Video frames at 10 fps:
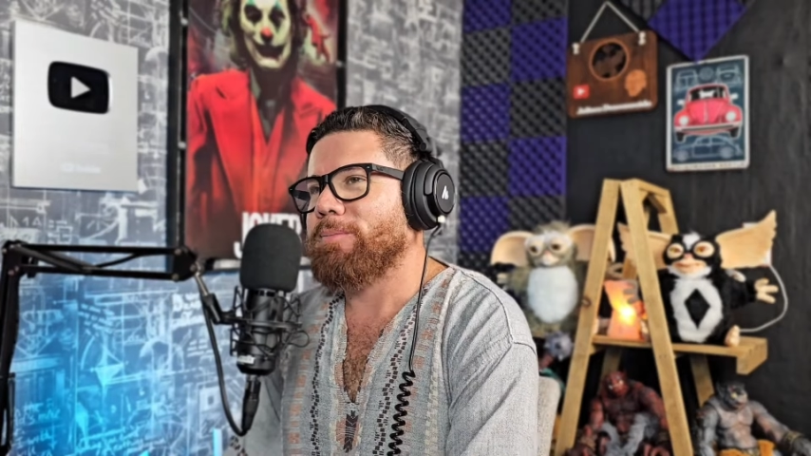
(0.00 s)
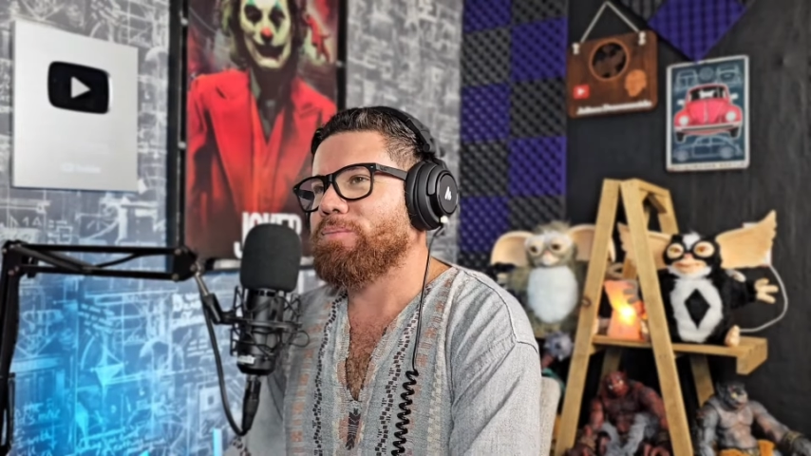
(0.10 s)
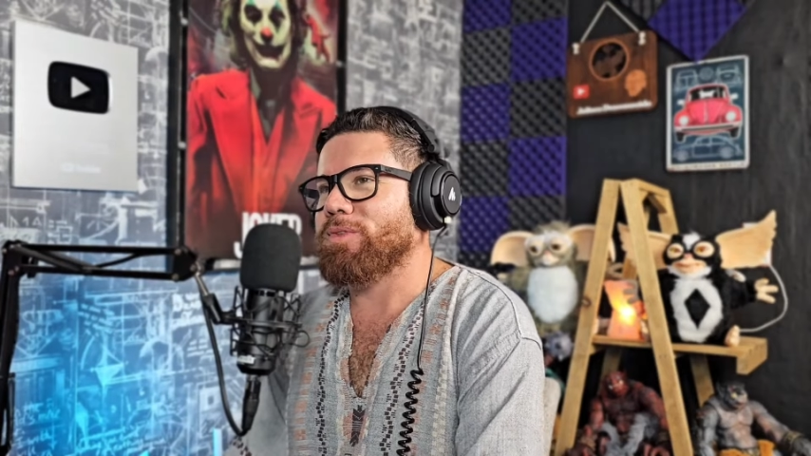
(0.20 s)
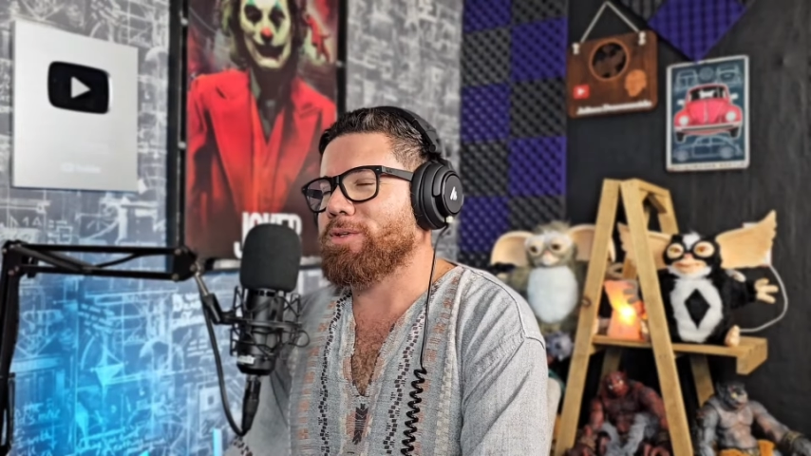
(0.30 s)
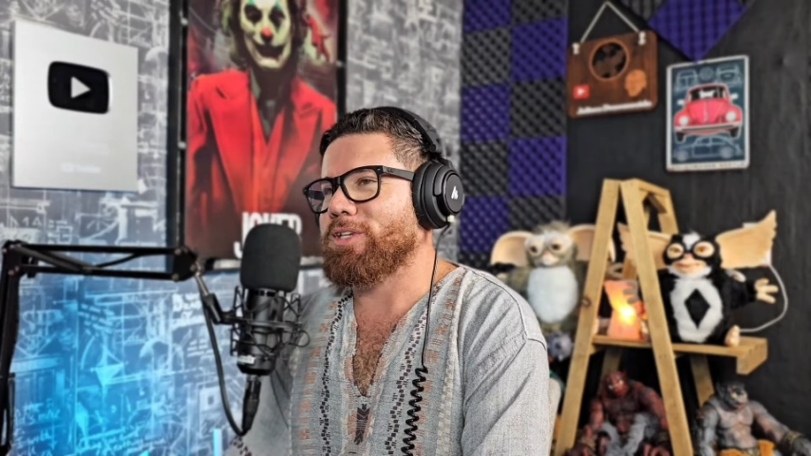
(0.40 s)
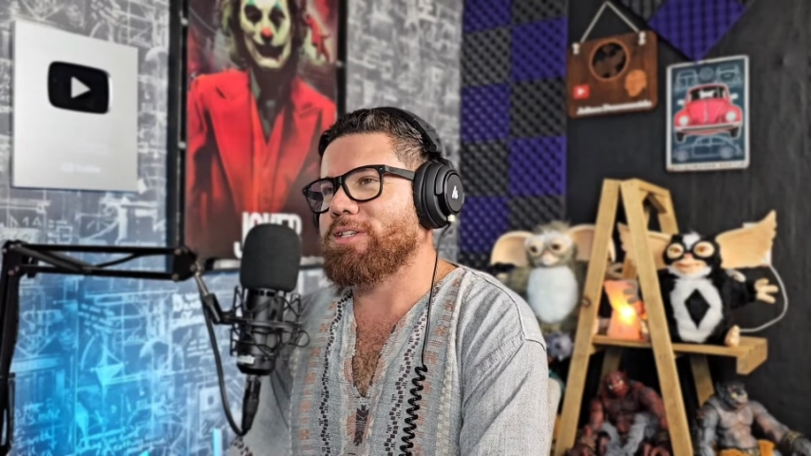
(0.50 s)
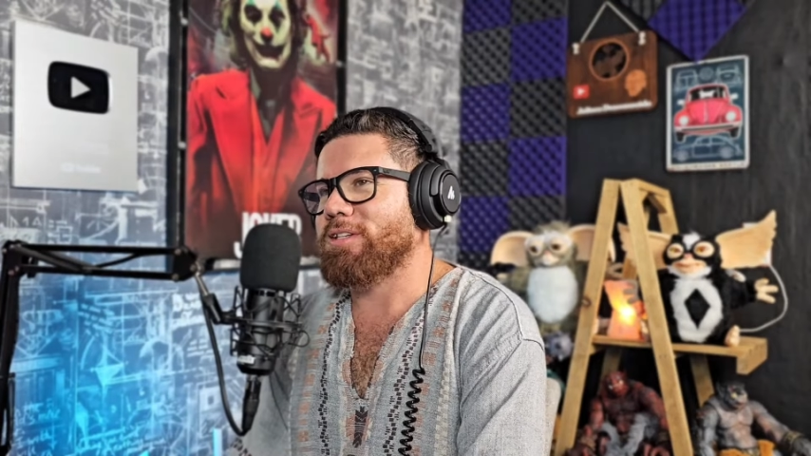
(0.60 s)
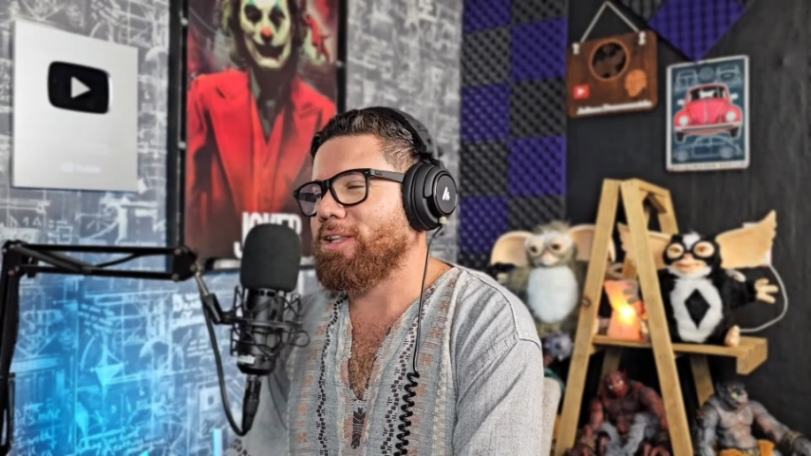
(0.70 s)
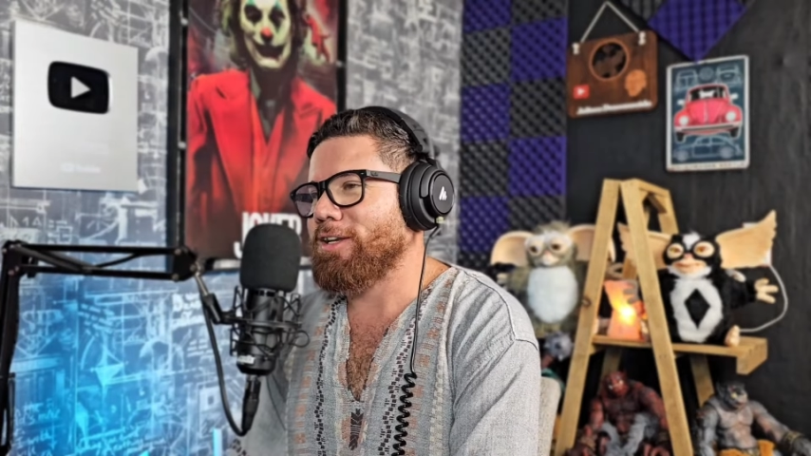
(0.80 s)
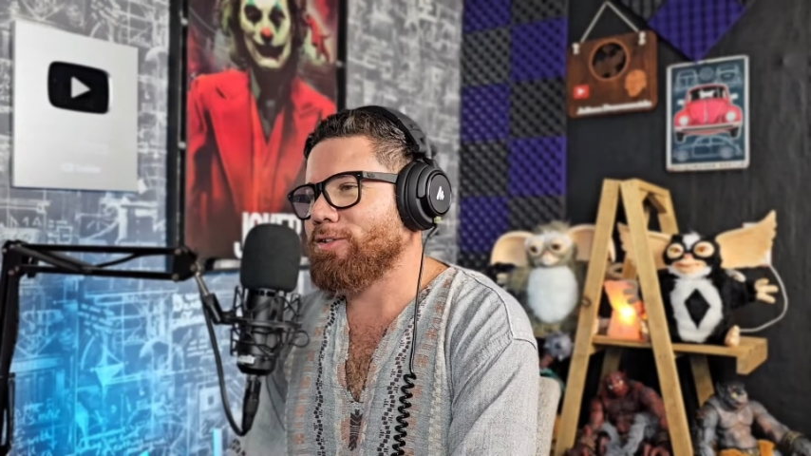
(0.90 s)
no sé si
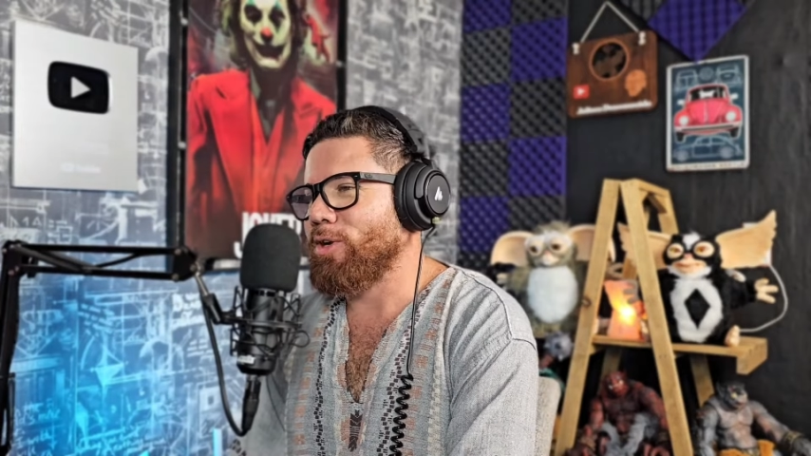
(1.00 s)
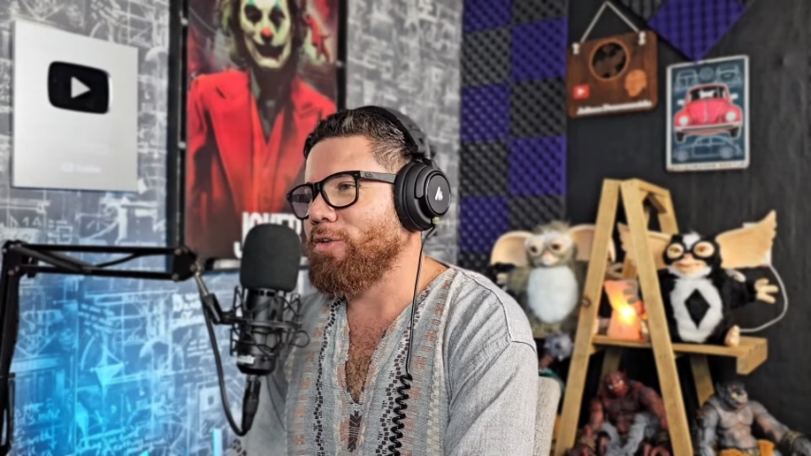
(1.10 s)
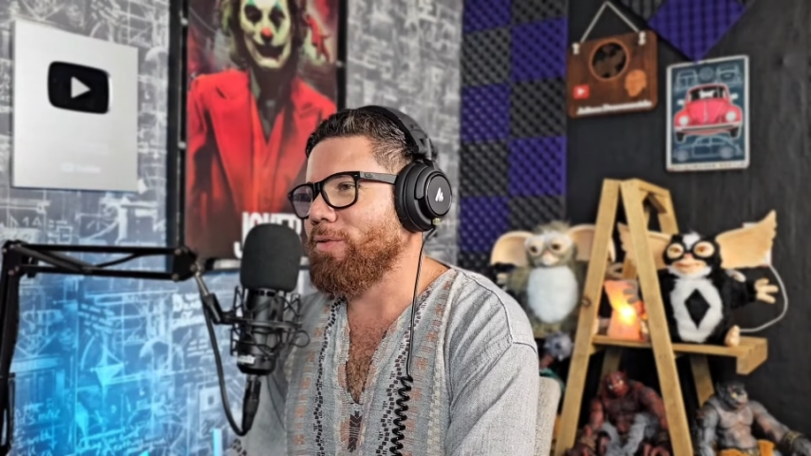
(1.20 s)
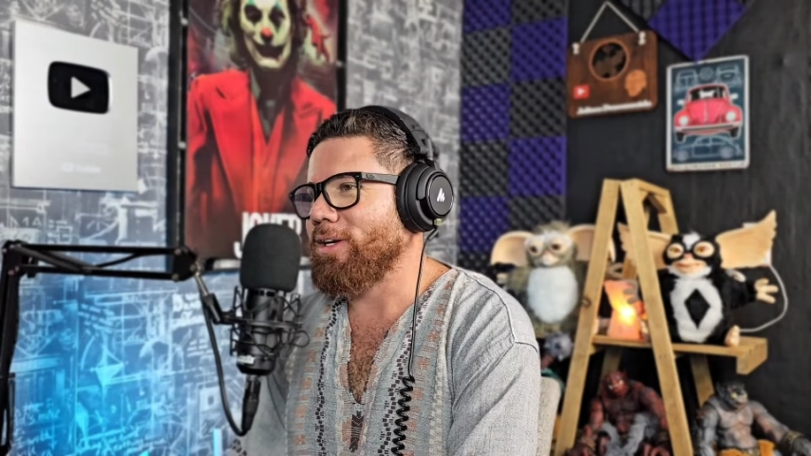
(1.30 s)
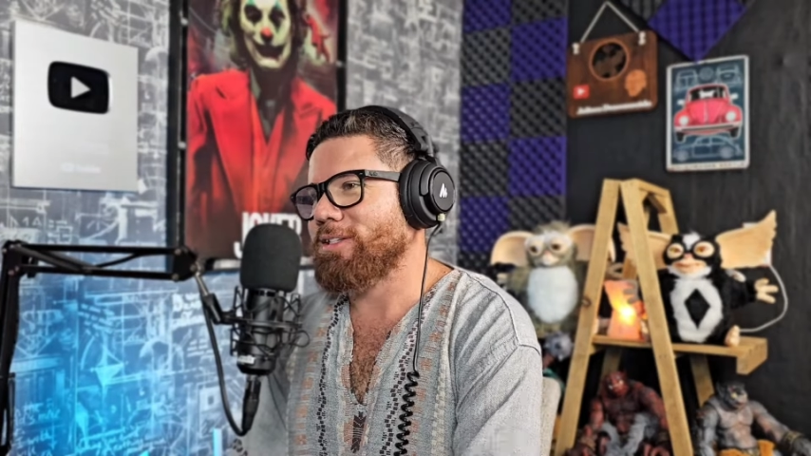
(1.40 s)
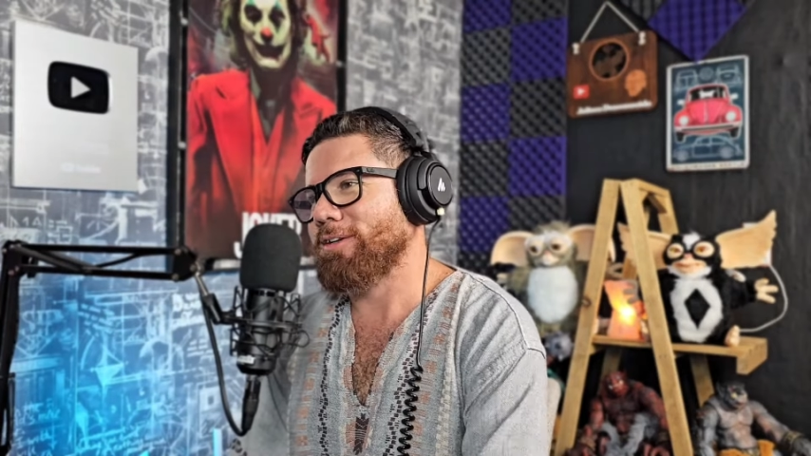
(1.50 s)
tienes OnlyFans,